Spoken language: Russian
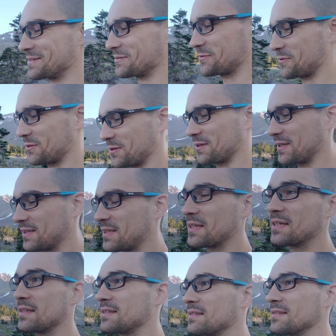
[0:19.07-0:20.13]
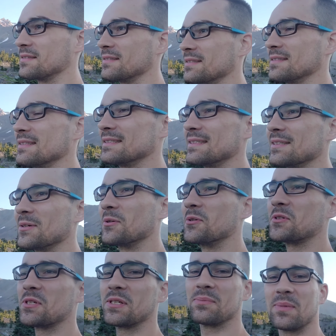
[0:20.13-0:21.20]
Вот, это
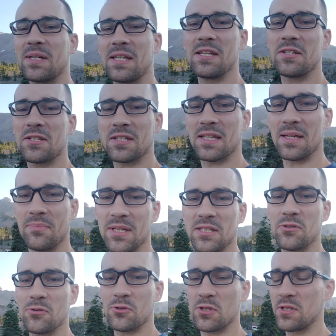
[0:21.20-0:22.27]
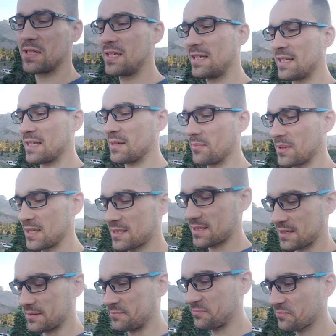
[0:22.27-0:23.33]
очень магическое место, очень сильное
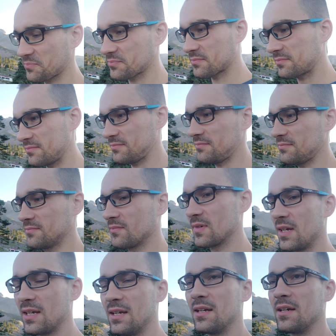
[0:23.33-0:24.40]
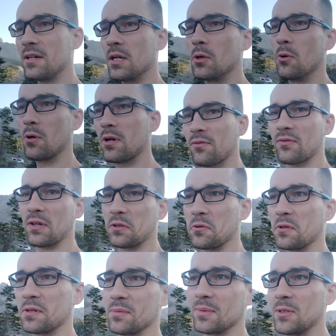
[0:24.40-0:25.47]
место. Город, в
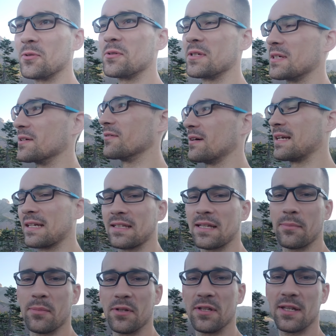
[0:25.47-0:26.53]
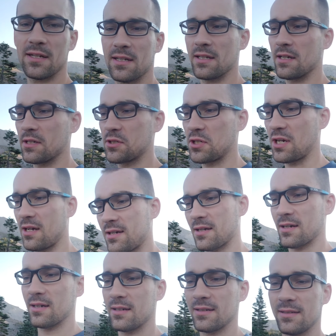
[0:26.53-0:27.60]
котором люди говорят об энергиях,
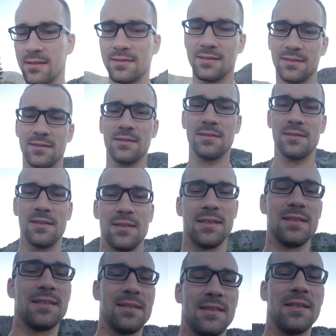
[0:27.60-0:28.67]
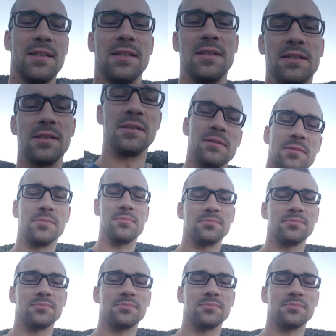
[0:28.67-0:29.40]
чакрах и